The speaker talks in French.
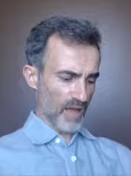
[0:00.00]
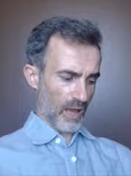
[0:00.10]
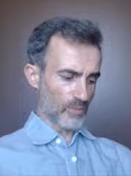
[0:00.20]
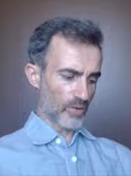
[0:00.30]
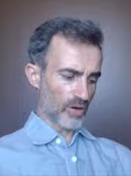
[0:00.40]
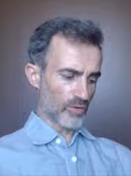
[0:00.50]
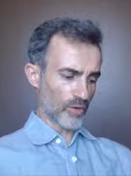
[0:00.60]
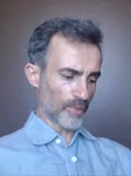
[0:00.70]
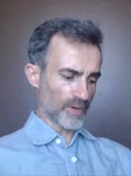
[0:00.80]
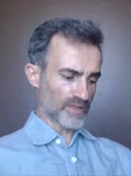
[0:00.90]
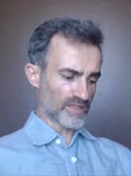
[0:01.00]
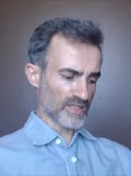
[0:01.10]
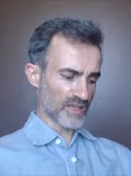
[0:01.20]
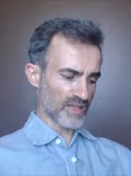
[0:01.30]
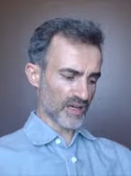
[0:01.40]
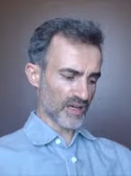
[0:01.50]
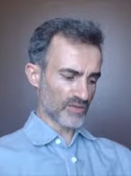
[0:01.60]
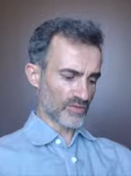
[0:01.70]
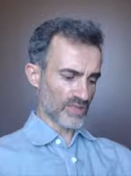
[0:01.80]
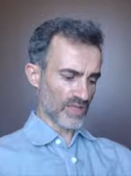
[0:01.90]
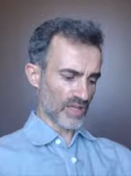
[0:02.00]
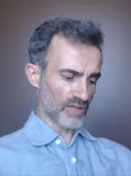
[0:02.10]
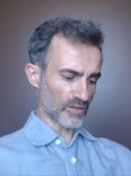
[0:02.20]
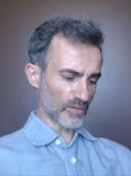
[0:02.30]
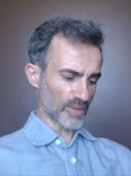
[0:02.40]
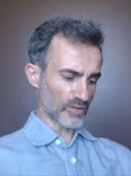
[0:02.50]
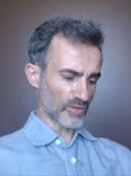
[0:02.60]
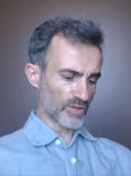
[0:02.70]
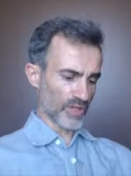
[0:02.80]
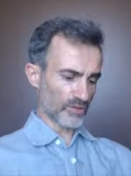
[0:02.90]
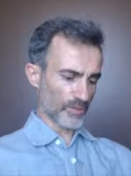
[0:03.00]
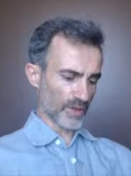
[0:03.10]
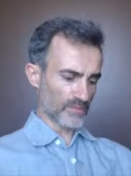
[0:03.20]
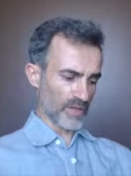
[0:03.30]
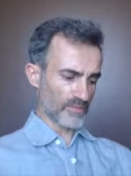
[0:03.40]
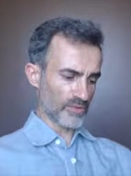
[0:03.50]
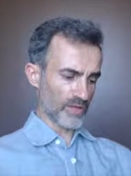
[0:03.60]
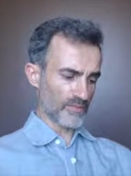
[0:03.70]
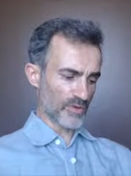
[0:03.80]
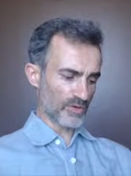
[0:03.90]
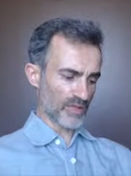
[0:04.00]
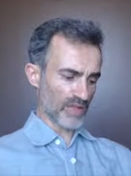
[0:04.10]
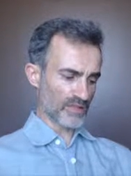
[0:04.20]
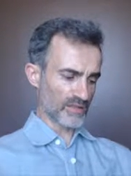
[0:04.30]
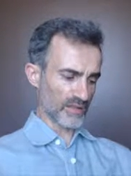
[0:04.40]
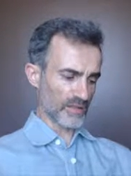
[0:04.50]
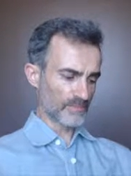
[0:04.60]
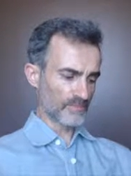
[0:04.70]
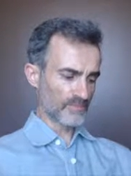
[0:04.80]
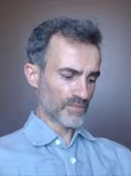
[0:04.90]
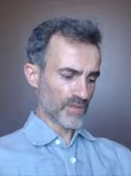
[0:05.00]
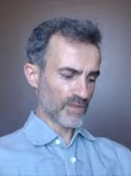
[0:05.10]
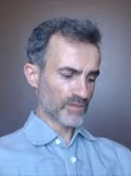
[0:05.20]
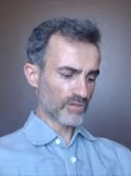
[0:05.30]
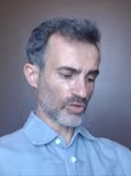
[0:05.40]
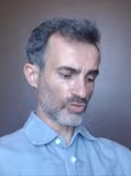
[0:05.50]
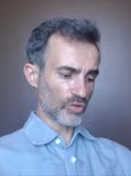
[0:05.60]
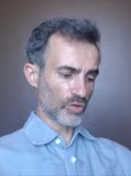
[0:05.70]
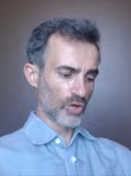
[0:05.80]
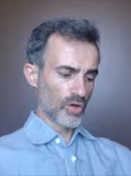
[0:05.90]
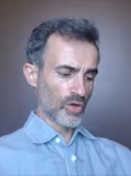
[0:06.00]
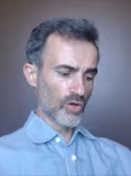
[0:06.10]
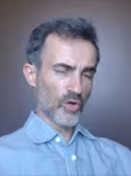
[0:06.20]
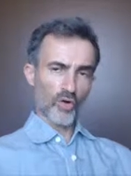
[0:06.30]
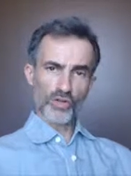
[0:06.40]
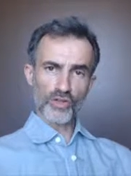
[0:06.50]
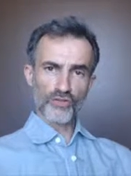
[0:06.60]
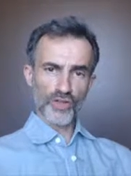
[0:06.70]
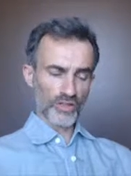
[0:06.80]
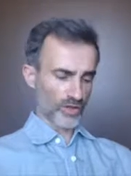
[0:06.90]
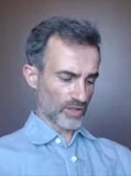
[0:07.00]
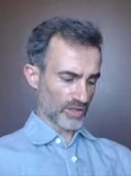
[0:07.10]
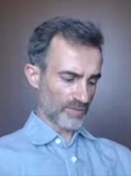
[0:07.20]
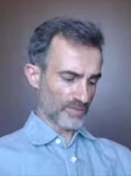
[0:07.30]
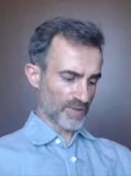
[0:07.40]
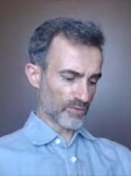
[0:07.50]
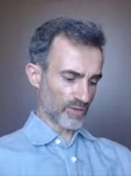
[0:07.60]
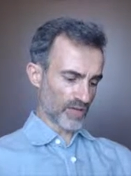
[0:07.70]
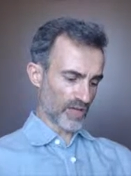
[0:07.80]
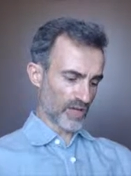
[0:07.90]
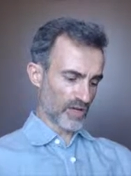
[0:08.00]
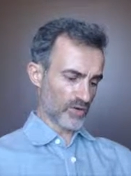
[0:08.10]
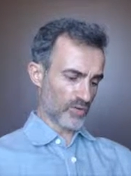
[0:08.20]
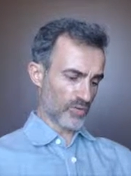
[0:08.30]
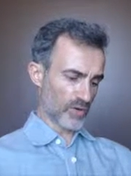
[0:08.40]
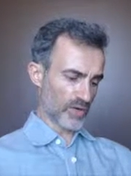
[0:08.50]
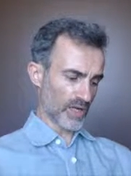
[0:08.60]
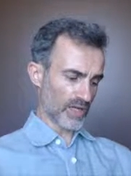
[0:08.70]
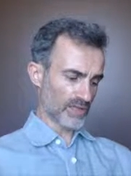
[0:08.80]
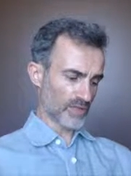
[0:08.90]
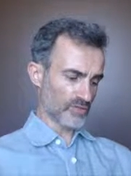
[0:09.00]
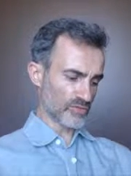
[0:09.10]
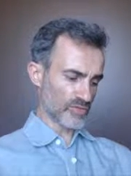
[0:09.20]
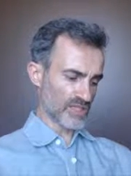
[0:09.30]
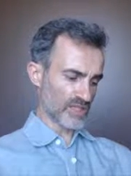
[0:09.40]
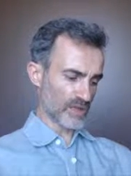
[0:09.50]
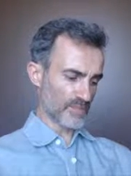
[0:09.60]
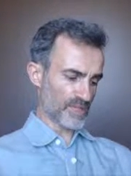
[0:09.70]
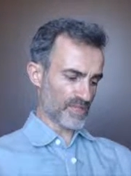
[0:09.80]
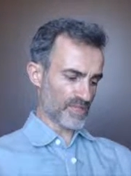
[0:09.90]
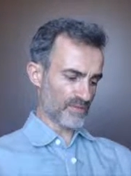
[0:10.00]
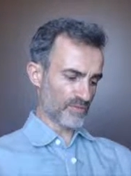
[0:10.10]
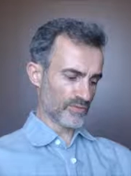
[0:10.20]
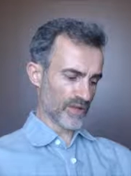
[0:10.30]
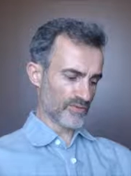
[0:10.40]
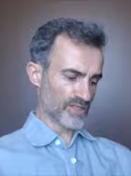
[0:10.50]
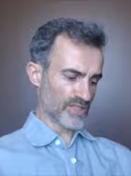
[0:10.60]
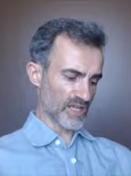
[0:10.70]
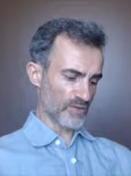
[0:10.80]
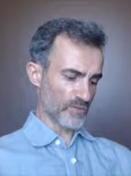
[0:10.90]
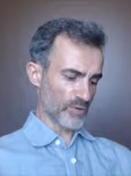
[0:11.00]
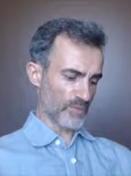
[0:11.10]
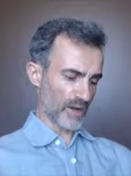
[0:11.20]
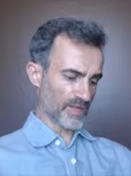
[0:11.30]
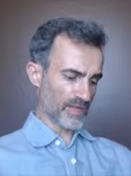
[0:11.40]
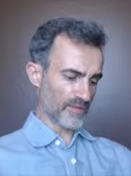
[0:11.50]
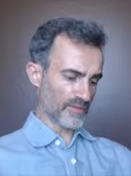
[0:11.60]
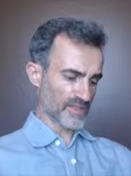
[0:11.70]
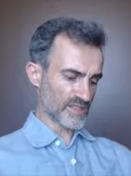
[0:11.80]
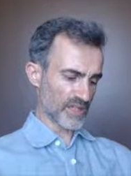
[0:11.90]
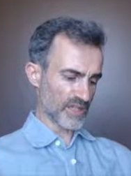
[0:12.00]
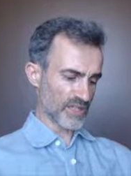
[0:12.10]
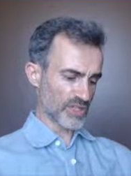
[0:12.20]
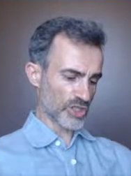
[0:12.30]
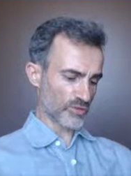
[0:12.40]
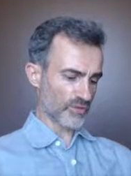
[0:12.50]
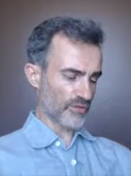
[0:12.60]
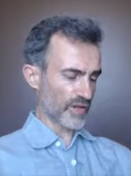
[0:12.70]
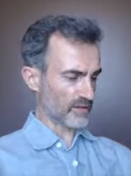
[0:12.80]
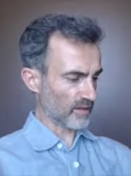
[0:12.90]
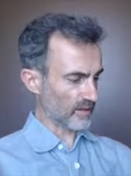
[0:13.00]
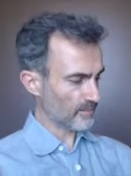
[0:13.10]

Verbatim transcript: abhorrant le plaisir et ne s'écartant pas de l'honnête au prix même de l'immortalité. Tantôt, on en fait un épicurien louant l'état d'une cité paisible où la vie s'écoule parmi les festins et les champs de fête.